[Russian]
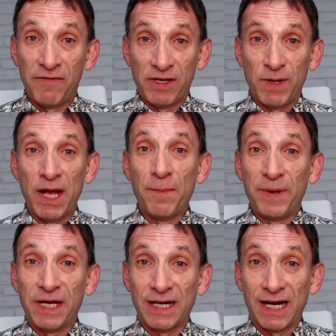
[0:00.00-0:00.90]
Ведь мы
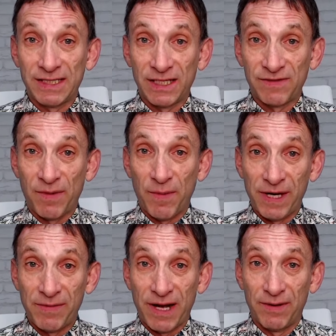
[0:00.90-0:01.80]
прекрасно с вами
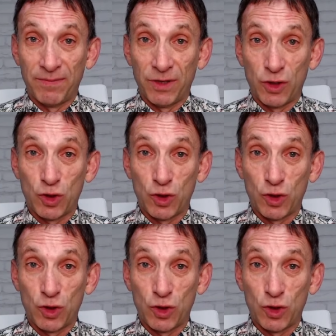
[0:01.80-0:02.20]
понимаем, э,